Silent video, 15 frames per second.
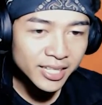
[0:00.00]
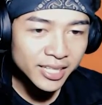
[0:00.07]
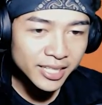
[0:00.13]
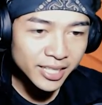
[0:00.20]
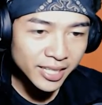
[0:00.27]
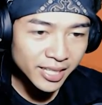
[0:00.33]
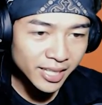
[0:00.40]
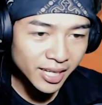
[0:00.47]
jadi
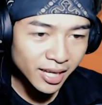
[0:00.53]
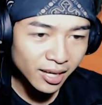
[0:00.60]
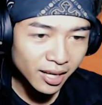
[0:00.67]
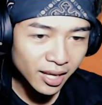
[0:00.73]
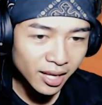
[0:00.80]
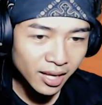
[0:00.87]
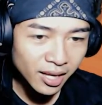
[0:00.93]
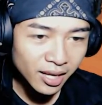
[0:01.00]
ini
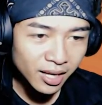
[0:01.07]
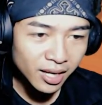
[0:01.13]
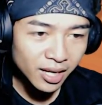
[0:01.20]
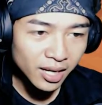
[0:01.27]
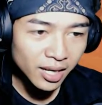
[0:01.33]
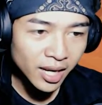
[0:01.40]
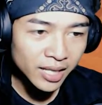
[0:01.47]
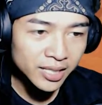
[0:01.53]

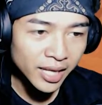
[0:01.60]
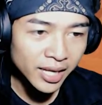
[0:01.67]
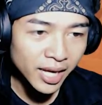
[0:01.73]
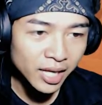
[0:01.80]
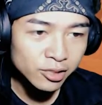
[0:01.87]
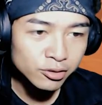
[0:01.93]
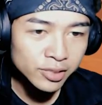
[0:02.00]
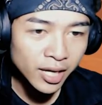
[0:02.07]
lantai
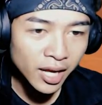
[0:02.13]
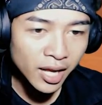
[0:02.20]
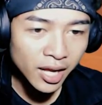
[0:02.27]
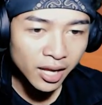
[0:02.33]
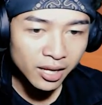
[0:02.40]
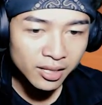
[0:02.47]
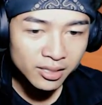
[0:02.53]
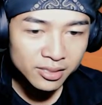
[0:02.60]

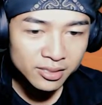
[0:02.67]
kayunya.